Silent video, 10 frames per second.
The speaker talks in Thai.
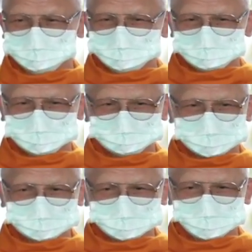พึงประส
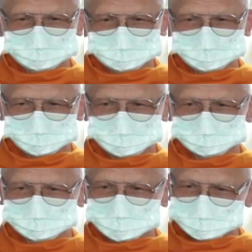งค์คือความ
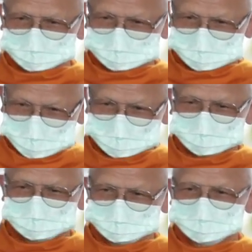ตั้งใจ
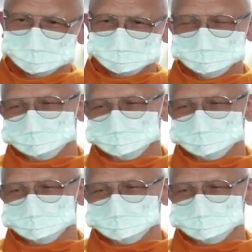ทำหน้าที่